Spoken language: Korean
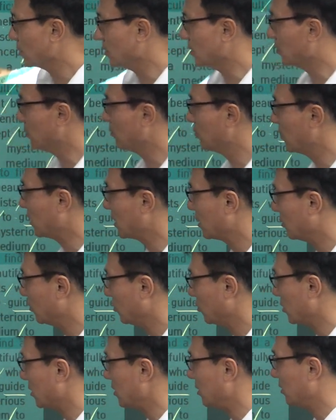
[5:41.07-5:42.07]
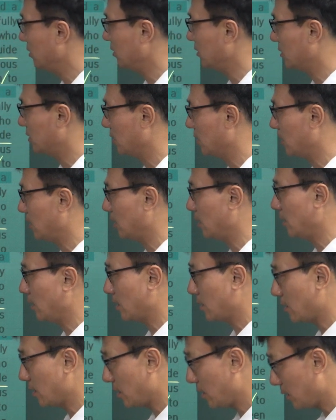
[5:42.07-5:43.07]
그런 말하고 관련이 있어야
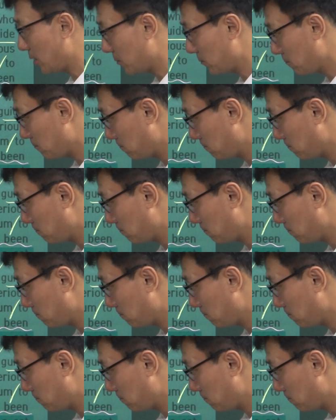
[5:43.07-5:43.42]
되니까